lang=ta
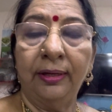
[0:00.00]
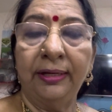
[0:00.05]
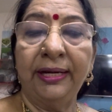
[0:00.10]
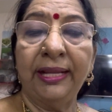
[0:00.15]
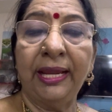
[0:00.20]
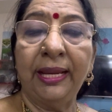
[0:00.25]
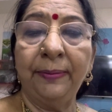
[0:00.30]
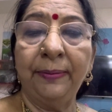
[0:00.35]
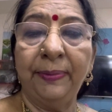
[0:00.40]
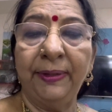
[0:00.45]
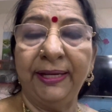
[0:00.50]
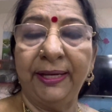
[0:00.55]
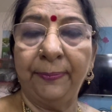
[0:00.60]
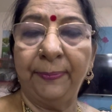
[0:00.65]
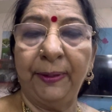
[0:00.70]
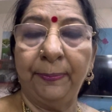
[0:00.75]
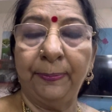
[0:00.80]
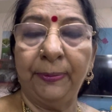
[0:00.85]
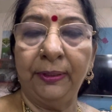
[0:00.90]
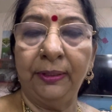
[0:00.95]
டயபெட்டிக்
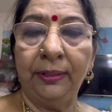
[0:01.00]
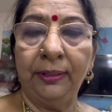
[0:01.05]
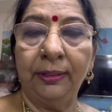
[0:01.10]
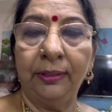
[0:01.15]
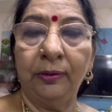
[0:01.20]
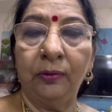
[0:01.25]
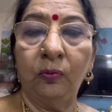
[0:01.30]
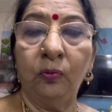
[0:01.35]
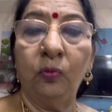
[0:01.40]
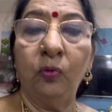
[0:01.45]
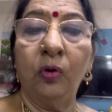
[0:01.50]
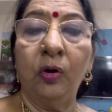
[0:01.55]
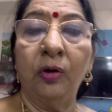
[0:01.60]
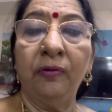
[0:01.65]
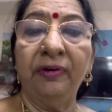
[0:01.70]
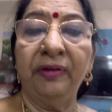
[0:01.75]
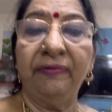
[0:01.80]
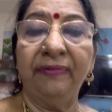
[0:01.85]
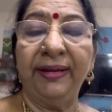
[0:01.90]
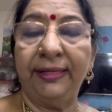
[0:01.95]
பீப்புள்
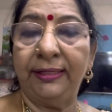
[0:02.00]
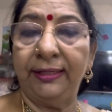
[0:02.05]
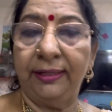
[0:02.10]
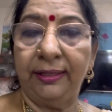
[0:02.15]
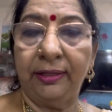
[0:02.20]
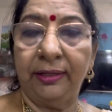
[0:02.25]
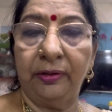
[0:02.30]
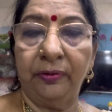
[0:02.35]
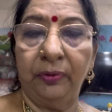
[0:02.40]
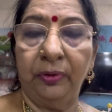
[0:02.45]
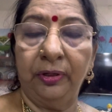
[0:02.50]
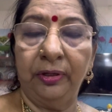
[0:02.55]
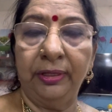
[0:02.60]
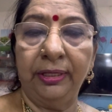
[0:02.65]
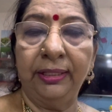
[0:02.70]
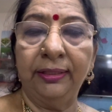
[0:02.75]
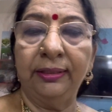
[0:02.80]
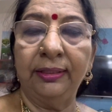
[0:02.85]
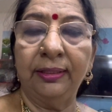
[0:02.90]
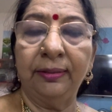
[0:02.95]
ஓவர் வெயிட் இருக்கிறவங்க
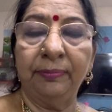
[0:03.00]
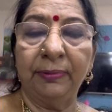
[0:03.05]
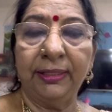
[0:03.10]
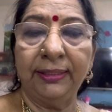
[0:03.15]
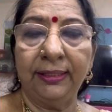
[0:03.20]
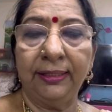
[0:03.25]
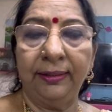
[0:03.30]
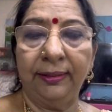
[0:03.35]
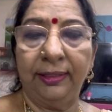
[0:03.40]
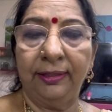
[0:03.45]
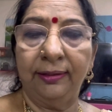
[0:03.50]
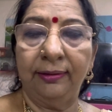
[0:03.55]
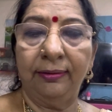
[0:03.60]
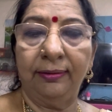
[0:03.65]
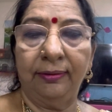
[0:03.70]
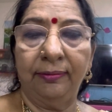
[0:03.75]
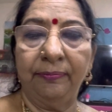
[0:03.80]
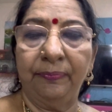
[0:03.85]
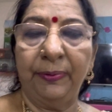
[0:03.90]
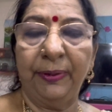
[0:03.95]
இந்த மாதிரி
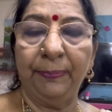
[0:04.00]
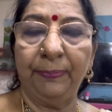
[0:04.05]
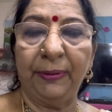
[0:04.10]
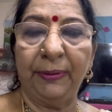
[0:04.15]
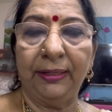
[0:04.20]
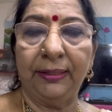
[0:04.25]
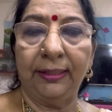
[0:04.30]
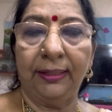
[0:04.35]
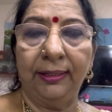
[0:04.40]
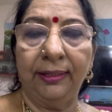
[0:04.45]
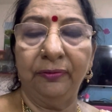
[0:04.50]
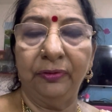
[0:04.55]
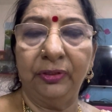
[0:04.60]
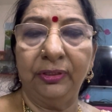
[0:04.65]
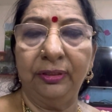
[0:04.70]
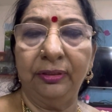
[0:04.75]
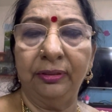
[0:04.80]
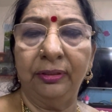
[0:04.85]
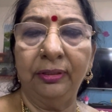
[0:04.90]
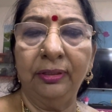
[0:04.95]
பீப்புளுக்கெல்லாம்
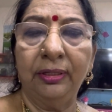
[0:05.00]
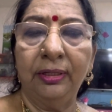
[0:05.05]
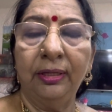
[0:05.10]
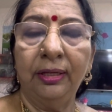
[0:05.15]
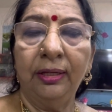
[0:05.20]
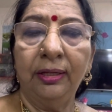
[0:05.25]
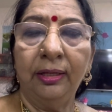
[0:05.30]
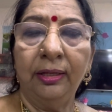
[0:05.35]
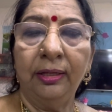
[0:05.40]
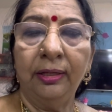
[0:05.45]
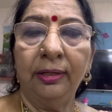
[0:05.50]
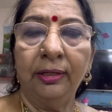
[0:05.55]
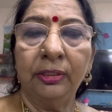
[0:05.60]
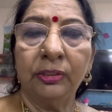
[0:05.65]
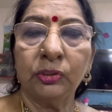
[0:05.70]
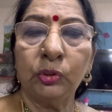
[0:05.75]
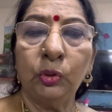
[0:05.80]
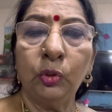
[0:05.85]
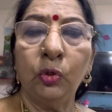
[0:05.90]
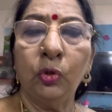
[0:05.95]
வந்து
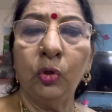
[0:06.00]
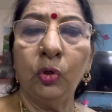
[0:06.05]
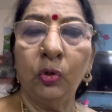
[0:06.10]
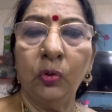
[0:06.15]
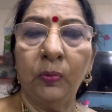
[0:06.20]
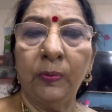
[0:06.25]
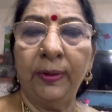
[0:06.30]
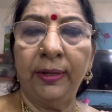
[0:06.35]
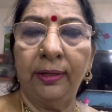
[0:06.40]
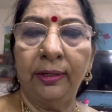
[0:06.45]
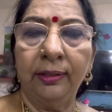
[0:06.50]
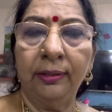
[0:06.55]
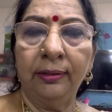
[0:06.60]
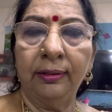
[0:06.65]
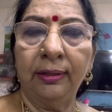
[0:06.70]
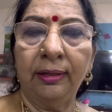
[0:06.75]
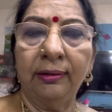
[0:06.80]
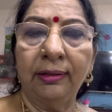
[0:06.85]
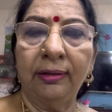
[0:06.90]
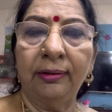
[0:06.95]

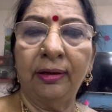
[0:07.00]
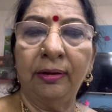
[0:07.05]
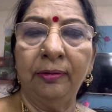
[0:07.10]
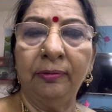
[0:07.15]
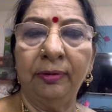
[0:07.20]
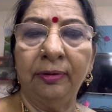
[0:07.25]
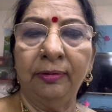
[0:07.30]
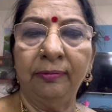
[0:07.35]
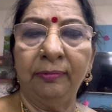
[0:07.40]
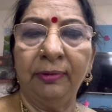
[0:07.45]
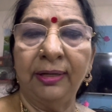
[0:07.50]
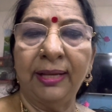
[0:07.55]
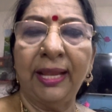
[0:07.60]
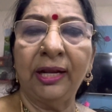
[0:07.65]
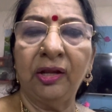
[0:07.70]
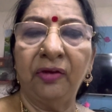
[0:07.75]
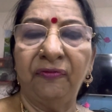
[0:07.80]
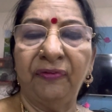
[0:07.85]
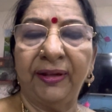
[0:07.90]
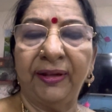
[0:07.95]
ஸ்லோவாக
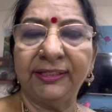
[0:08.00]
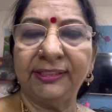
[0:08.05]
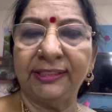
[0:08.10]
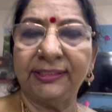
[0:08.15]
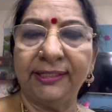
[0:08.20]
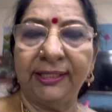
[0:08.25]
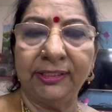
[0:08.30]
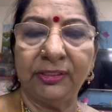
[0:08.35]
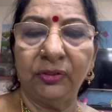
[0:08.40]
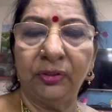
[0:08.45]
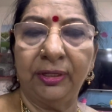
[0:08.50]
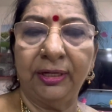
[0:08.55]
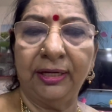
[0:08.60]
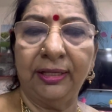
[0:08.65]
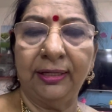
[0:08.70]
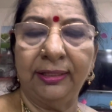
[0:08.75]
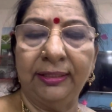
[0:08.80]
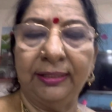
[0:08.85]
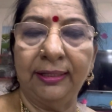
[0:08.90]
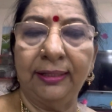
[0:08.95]
லேக் ஆஃப் எக்ஸசைஸும்
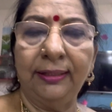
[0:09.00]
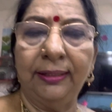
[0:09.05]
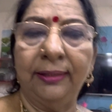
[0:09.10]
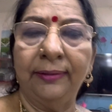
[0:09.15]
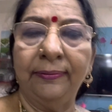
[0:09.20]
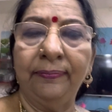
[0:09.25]
இருக்கிறதுனால